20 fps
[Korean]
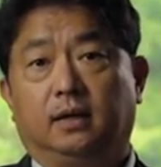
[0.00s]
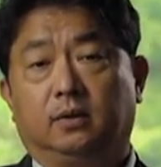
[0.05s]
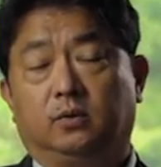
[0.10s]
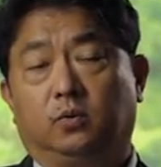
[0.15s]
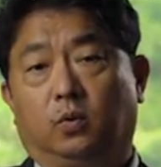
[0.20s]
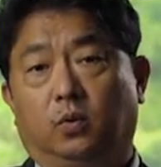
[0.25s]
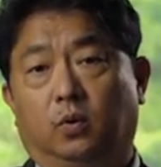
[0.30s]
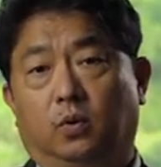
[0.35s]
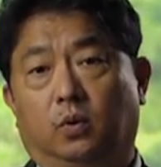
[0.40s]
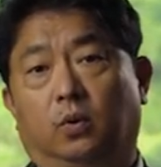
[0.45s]

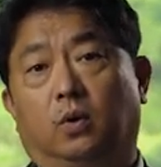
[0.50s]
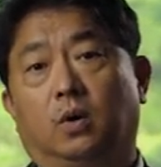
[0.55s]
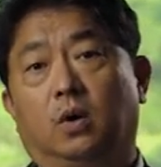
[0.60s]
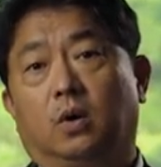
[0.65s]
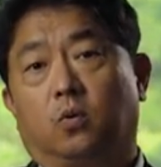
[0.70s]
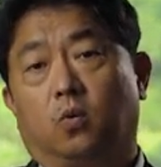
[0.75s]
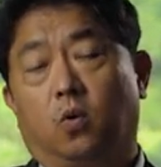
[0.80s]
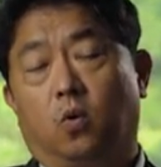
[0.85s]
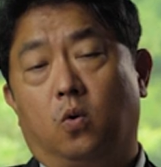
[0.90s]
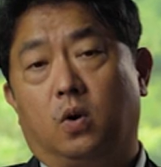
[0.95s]
또
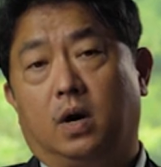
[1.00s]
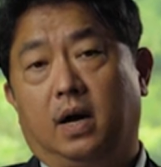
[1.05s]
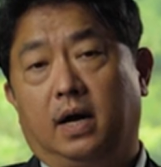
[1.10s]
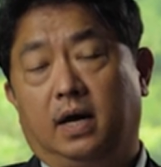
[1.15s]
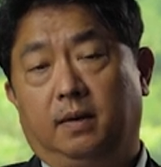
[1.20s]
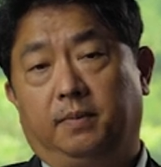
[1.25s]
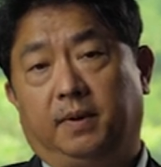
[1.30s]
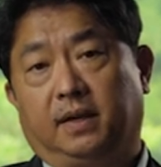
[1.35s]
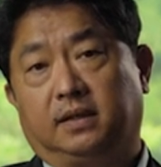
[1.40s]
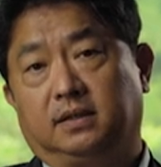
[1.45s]

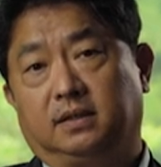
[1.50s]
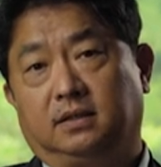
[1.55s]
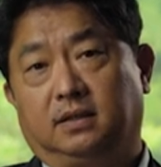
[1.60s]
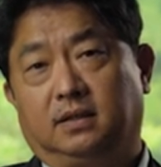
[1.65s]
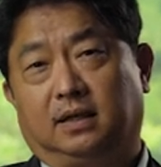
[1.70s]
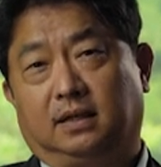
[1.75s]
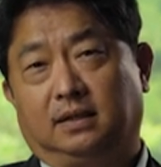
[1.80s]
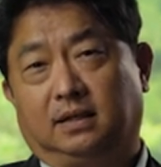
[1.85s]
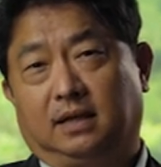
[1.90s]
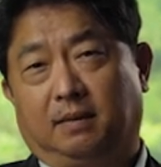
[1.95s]
고가의 백신을
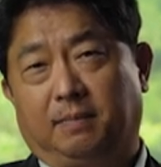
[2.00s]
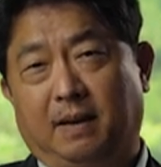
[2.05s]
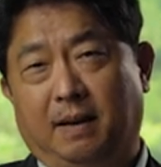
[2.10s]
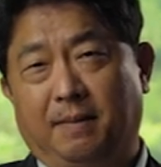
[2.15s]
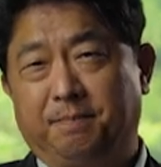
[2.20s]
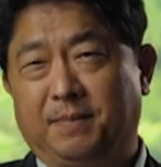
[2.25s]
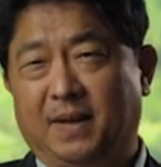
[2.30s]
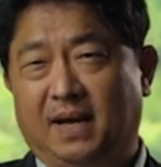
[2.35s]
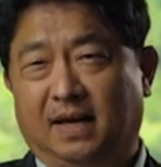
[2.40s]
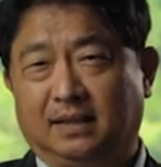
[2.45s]
갖다가
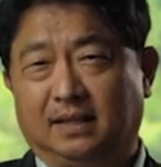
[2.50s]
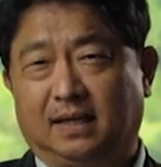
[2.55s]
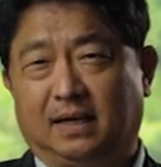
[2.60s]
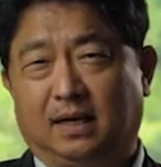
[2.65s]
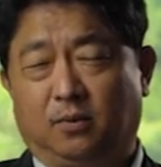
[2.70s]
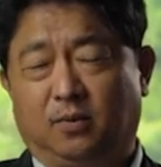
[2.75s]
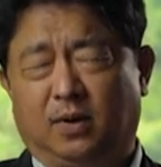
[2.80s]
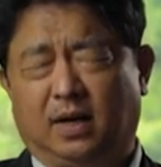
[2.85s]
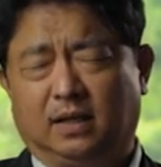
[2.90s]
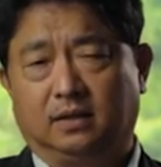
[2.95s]

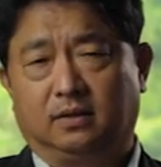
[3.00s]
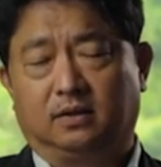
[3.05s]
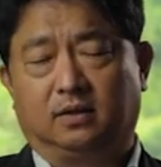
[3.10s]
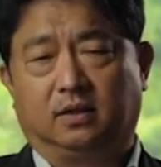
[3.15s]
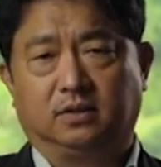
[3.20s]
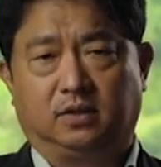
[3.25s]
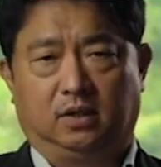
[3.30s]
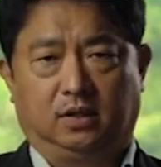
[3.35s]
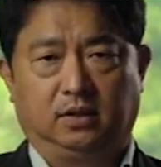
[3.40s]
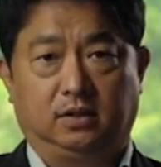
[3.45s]
판매한다라고 하는
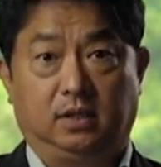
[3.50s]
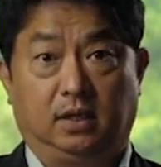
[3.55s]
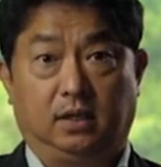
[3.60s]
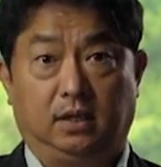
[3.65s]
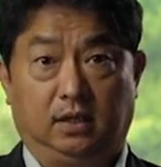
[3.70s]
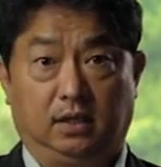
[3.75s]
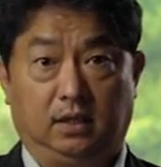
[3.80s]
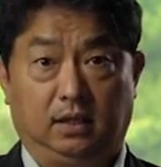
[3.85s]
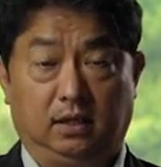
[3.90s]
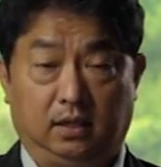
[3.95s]
그런
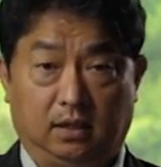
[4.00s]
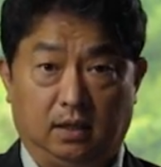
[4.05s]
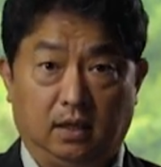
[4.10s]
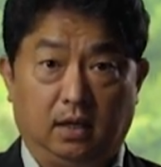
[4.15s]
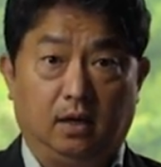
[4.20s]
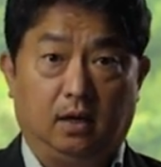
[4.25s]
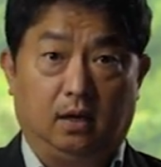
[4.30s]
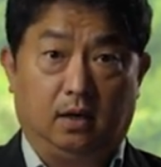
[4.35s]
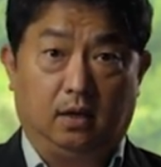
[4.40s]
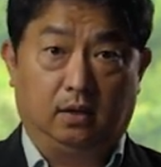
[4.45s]
정책이
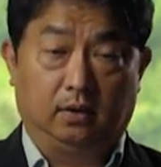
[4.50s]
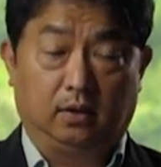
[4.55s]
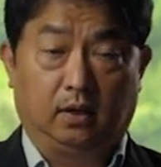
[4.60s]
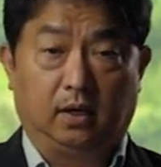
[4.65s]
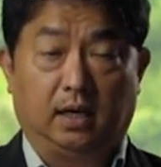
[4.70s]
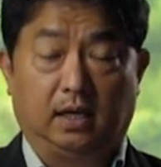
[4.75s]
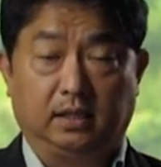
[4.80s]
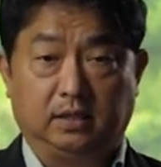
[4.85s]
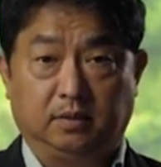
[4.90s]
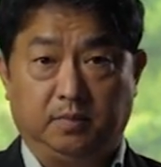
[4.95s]
어,
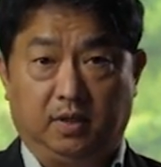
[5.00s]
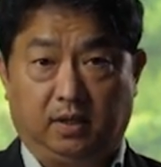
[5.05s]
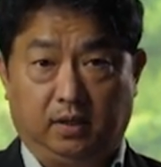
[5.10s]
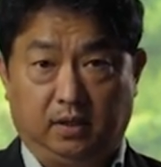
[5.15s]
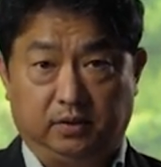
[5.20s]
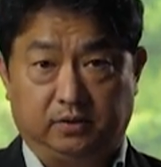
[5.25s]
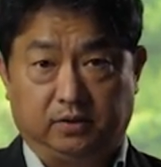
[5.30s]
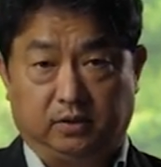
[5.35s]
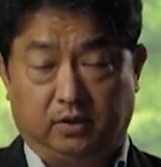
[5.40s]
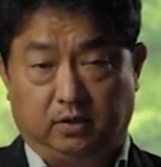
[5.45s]
여러 가지
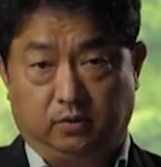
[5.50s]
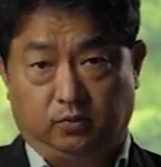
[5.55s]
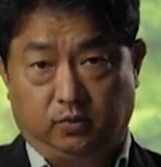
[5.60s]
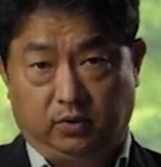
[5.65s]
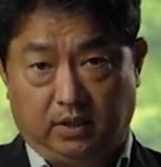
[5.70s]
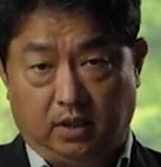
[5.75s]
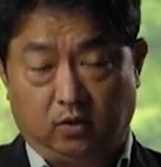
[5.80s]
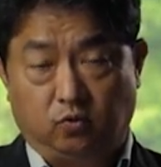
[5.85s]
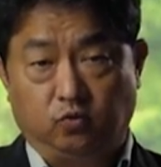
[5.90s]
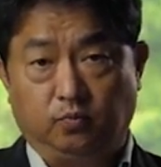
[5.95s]
면에서
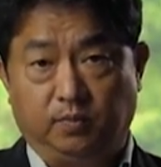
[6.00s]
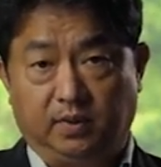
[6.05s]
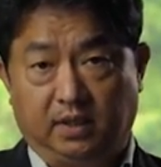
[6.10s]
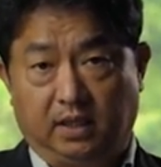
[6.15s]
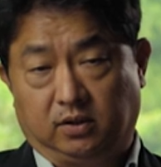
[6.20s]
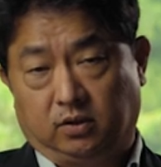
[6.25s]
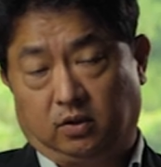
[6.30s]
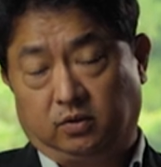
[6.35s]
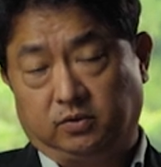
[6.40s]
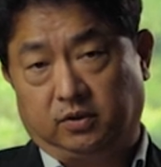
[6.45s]
우리의 국민의
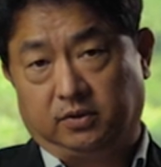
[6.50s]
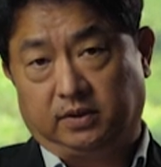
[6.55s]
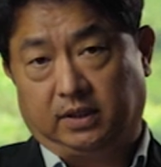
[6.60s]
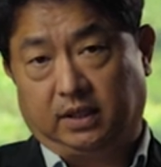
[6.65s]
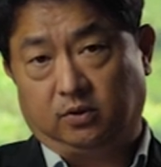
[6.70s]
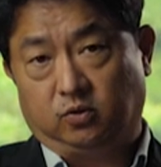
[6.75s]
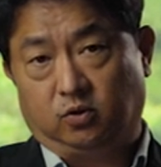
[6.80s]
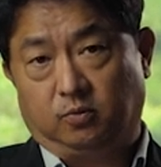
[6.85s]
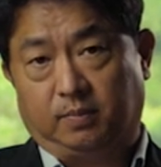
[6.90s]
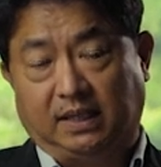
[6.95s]

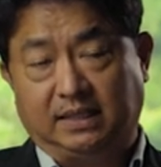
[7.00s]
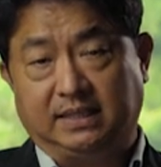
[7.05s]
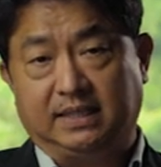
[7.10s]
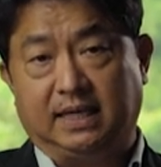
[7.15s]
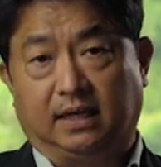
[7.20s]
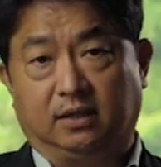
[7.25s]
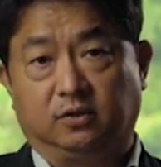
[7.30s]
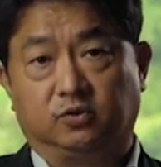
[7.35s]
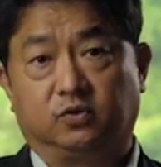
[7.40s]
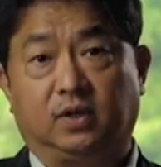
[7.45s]
정서상 또 맞지
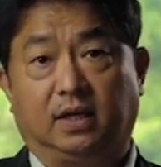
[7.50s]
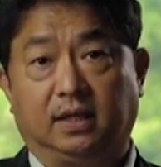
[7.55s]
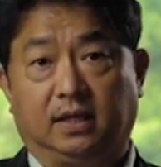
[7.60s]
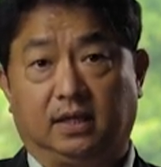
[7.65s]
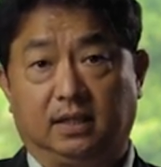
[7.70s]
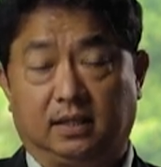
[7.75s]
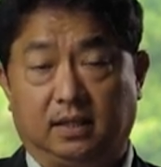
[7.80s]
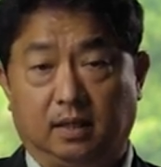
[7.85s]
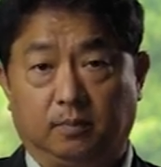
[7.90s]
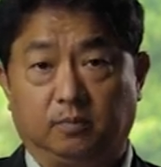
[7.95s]
않을 수가 있기
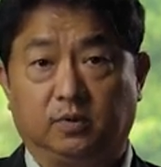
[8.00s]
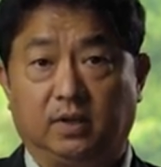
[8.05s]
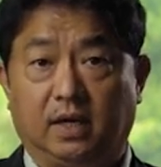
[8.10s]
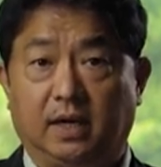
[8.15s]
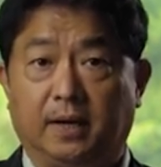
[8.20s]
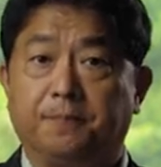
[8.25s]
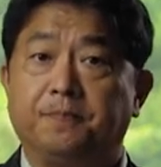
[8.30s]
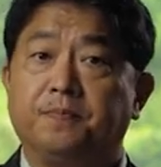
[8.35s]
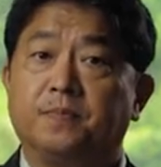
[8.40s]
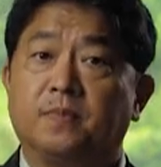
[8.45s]

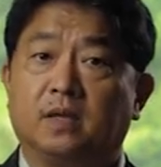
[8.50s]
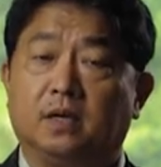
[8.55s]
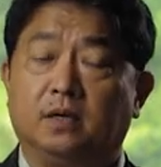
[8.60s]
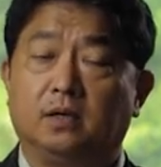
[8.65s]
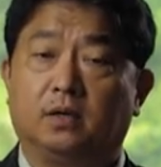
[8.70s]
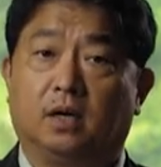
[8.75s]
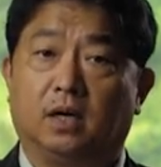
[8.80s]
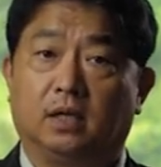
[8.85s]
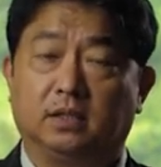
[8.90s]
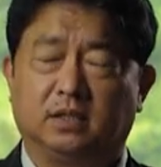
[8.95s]
때문에
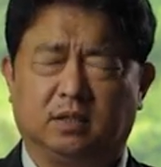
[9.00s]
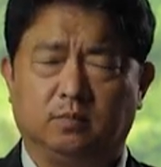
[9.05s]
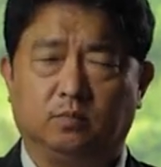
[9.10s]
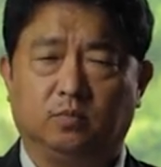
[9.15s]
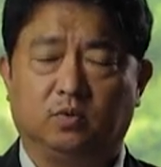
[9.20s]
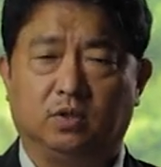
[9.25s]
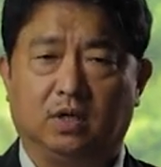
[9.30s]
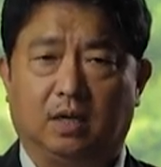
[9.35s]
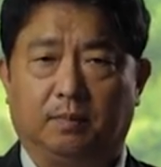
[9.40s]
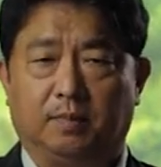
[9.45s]
이러한
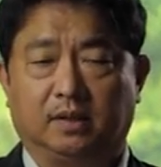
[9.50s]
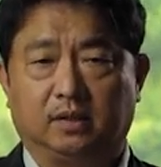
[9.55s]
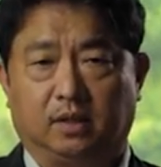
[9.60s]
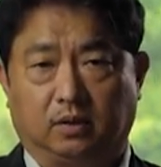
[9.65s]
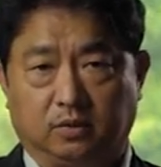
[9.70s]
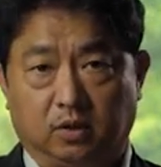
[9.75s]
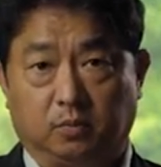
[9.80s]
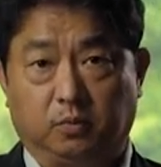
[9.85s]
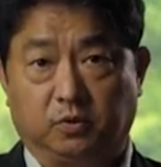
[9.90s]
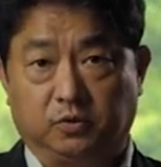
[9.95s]
질문을 아마
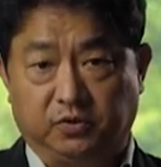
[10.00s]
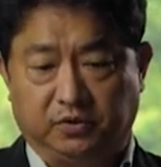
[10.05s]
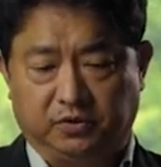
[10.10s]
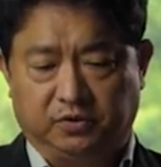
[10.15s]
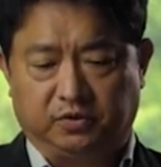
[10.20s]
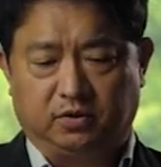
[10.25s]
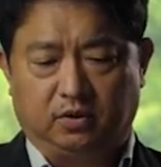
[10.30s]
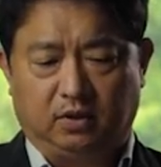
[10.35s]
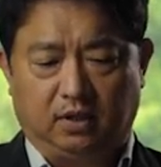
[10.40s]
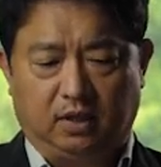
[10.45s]
던져볼 수
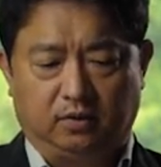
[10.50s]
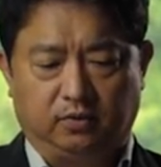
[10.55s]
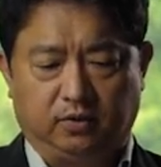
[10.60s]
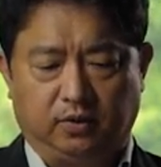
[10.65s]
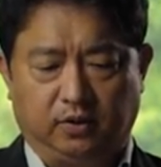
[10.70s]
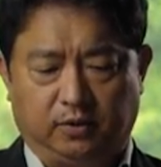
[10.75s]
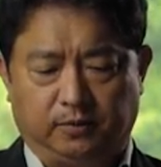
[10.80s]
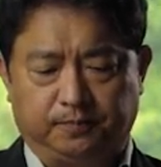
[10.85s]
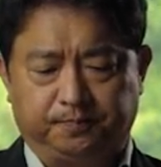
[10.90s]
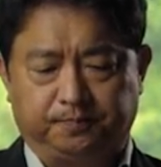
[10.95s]
있을 것
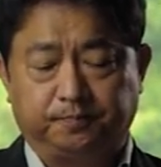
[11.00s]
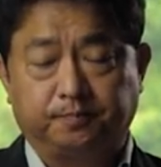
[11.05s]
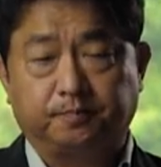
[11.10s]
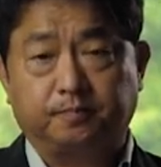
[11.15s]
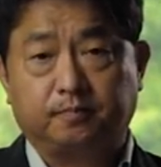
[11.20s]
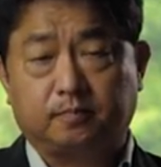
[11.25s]
같고요.